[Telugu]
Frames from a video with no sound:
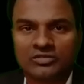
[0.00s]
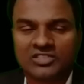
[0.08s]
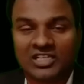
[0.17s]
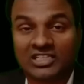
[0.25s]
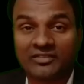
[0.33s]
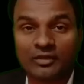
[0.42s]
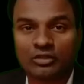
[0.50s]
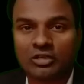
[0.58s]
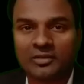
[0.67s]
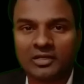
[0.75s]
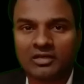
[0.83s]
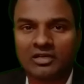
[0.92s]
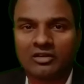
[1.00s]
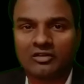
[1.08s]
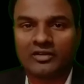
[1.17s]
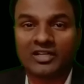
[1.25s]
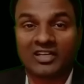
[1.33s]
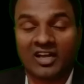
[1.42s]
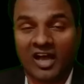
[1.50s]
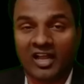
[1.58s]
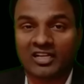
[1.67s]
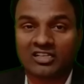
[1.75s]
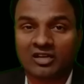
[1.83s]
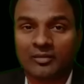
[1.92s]
చట్టవిరుద్ధమైనటువంటి
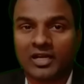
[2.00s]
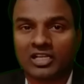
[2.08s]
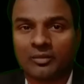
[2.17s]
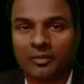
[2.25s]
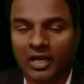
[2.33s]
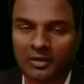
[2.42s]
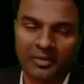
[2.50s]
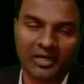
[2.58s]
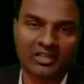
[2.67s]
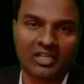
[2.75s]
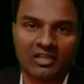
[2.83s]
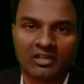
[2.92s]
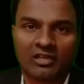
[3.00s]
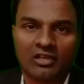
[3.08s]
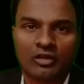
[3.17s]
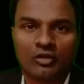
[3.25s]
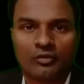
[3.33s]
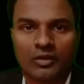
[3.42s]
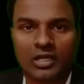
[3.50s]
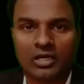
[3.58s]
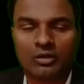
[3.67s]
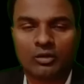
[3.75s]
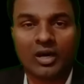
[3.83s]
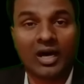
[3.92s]
కార్యక్రమాలకి పాల్పడితే
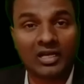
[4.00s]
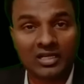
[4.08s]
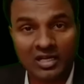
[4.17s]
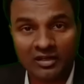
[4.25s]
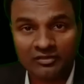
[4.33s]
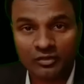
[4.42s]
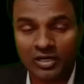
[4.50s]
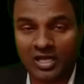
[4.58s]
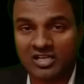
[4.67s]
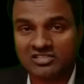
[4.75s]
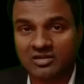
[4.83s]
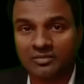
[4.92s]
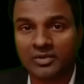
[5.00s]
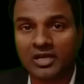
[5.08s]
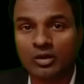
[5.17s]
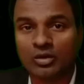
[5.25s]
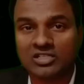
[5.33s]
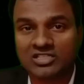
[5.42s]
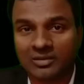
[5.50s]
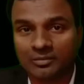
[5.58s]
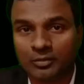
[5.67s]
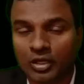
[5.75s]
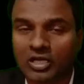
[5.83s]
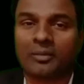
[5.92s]
వాళ్ళు అన్లాఫుల్ అసెంబ్లీలోని
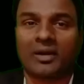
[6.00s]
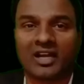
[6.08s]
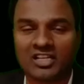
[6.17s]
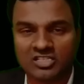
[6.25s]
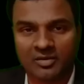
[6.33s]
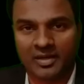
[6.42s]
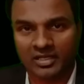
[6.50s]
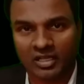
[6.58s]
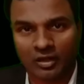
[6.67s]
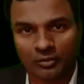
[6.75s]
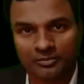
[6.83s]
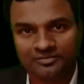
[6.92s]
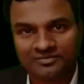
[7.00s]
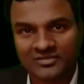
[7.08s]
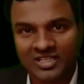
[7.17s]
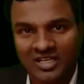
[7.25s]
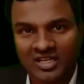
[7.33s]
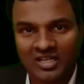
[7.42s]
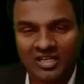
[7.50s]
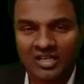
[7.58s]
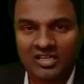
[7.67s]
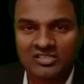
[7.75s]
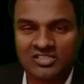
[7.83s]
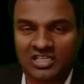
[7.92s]
సభ్యులుగా పరిగణించబడతారు
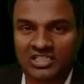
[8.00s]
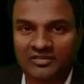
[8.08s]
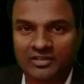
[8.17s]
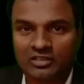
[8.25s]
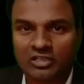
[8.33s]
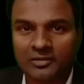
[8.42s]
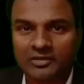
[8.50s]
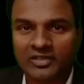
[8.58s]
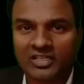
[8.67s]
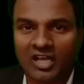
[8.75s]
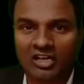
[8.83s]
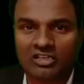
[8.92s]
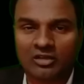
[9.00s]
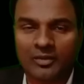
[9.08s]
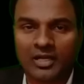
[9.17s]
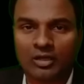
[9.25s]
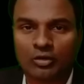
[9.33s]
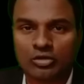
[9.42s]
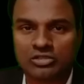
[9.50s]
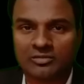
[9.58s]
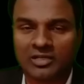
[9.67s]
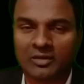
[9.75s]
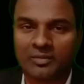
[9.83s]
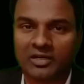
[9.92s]
చట్టవిరుద్ధమైనటువంటి కార్యక్రమాల కోసం
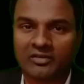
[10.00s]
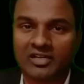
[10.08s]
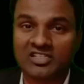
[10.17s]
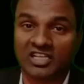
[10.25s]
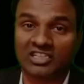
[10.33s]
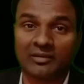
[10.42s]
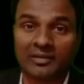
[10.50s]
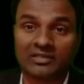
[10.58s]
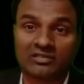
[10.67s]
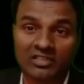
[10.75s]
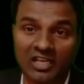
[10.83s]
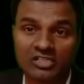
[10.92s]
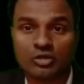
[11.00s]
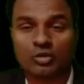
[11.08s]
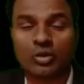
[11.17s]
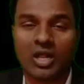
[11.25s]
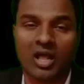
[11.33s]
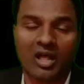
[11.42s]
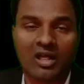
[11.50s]
ఏర్పడేటువంటి సంఘం అని తెలుసు కూడా